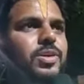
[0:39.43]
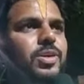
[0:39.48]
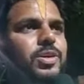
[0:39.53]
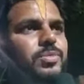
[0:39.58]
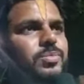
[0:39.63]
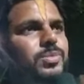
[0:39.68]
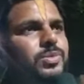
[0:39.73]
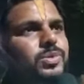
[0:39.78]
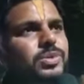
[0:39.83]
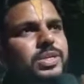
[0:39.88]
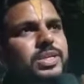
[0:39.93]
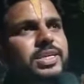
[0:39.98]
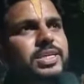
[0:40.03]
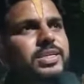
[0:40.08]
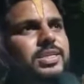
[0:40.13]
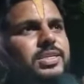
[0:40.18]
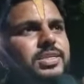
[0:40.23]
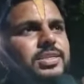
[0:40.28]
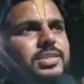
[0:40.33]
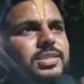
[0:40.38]
और पूरे
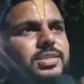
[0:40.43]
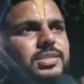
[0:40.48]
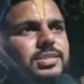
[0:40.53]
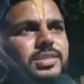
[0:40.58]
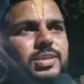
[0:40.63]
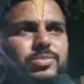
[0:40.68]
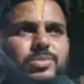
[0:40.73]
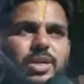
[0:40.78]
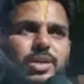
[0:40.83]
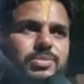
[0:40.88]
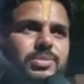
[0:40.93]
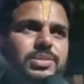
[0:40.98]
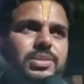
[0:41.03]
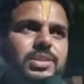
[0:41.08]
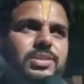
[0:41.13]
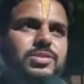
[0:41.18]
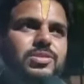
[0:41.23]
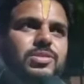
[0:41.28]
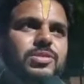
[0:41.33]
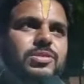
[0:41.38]
यमुना
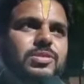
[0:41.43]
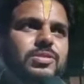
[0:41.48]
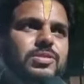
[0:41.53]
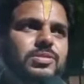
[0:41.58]
मिशन को